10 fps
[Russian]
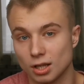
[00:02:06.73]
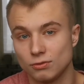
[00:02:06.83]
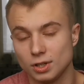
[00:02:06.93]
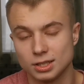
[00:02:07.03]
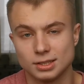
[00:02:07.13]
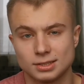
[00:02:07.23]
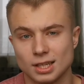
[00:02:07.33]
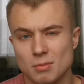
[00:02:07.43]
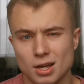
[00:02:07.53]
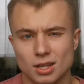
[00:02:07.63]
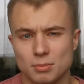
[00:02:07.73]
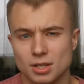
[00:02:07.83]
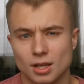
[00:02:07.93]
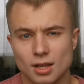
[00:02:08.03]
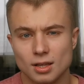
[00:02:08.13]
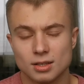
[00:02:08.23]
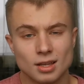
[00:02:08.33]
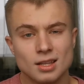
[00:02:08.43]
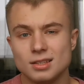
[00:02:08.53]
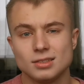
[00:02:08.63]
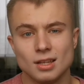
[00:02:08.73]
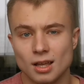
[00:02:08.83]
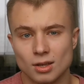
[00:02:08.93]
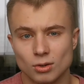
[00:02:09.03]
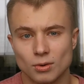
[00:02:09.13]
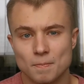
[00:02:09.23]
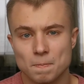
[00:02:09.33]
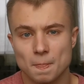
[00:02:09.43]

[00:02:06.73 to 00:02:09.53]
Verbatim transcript: конфликты с собаками, я не знаю.